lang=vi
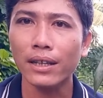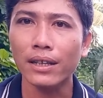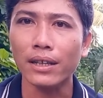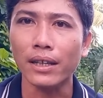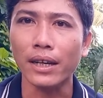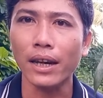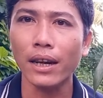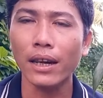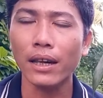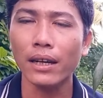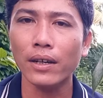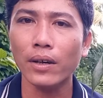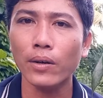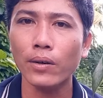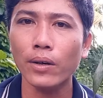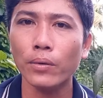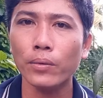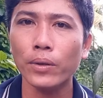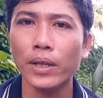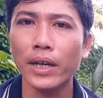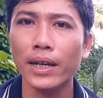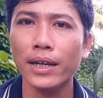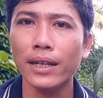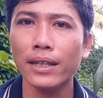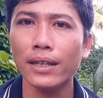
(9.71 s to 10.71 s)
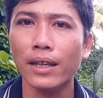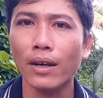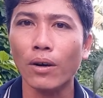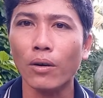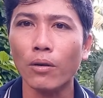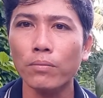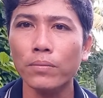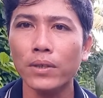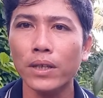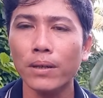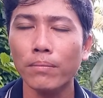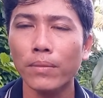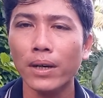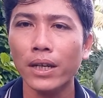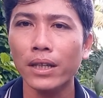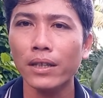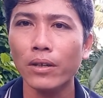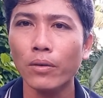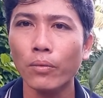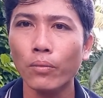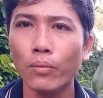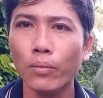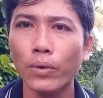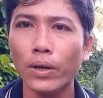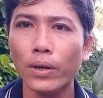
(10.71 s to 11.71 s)
Dạ lời nói đầu tiên Toàn cũng xin mến
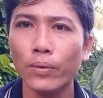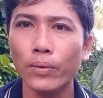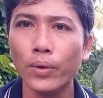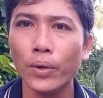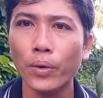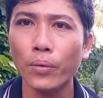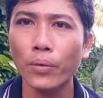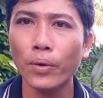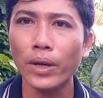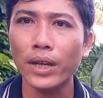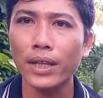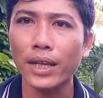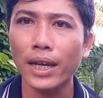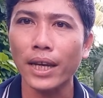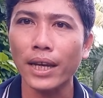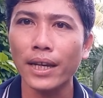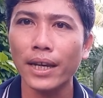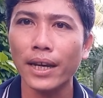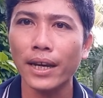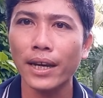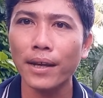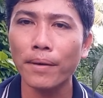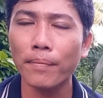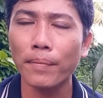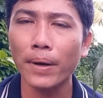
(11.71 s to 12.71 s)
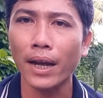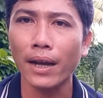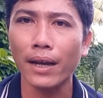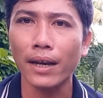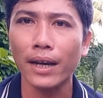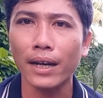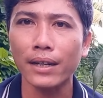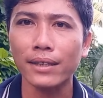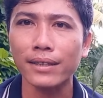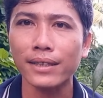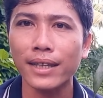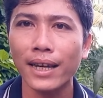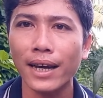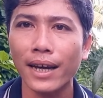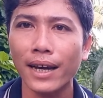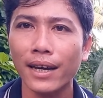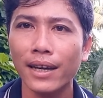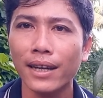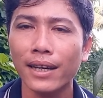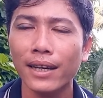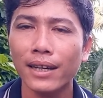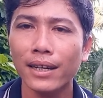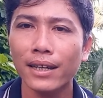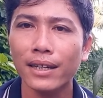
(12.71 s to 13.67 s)
chúc quý cô chú anh chị và các bạn gần xa